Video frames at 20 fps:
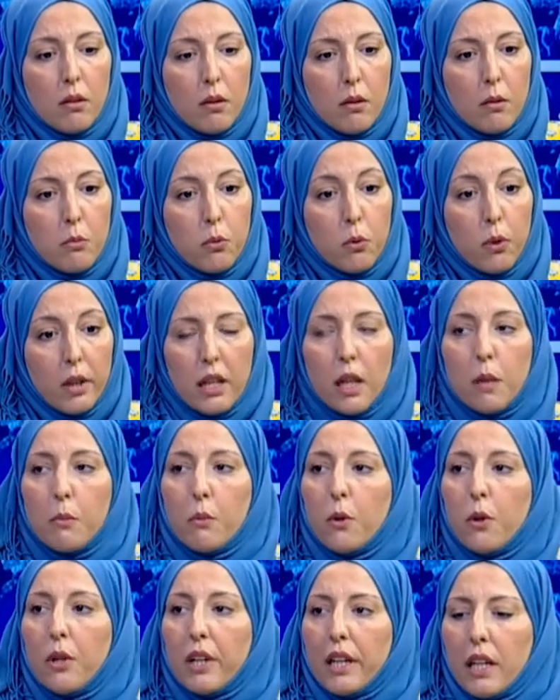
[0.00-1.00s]

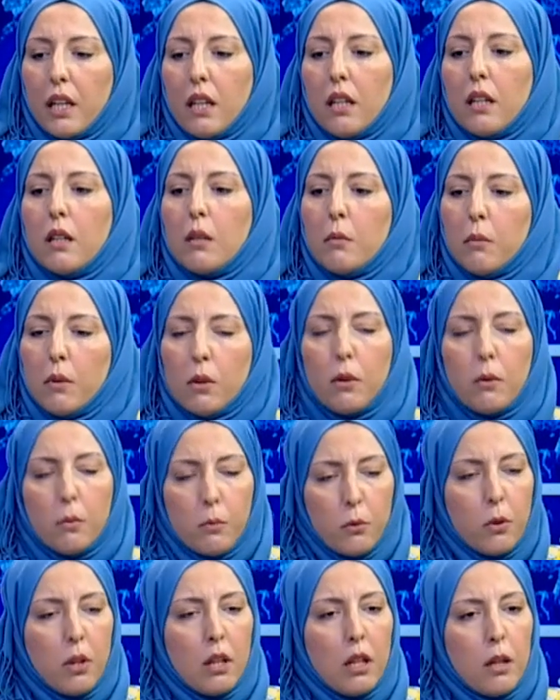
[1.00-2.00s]
معالجه
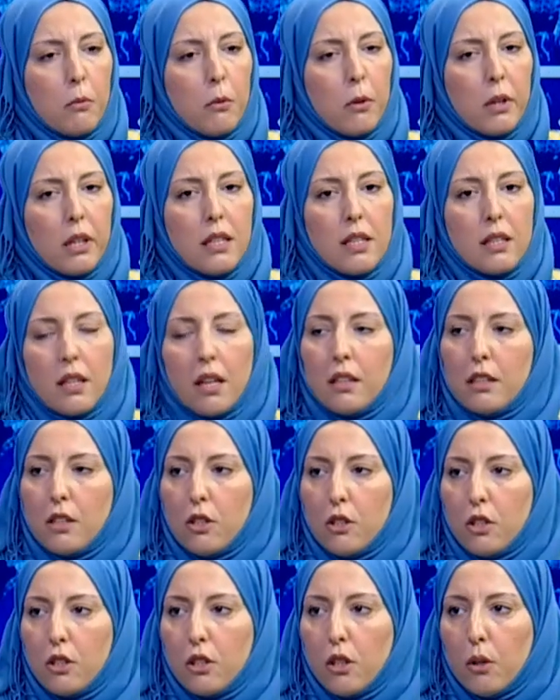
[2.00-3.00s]
بوالابوغي
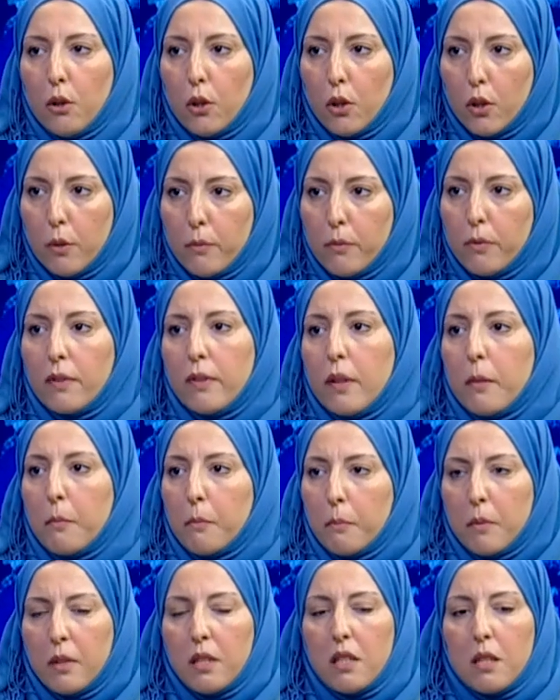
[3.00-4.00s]
الاستراتيجي تاعهم
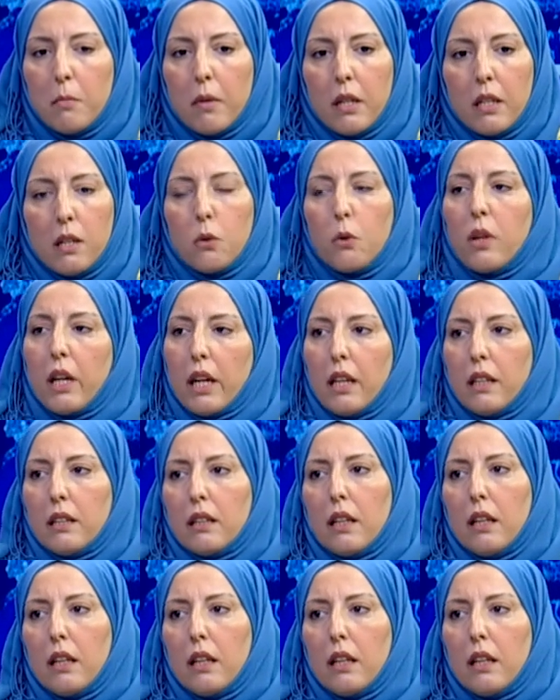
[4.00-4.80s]
بالنسبه لكل قطاع